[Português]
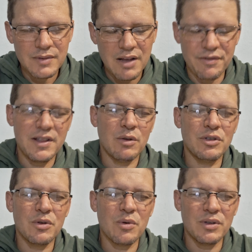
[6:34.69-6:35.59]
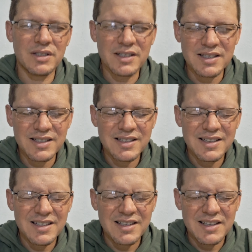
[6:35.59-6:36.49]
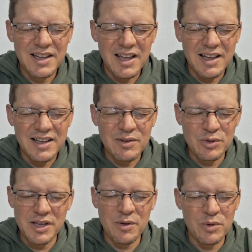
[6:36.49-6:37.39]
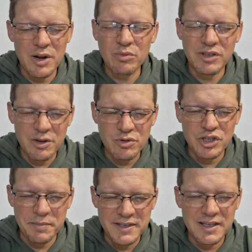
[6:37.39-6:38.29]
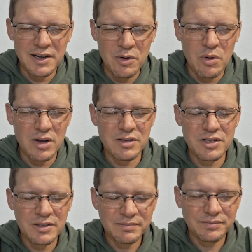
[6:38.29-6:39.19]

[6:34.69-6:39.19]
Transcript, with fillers: Afinal de contas, o Senhor é um Deus de misericórdia.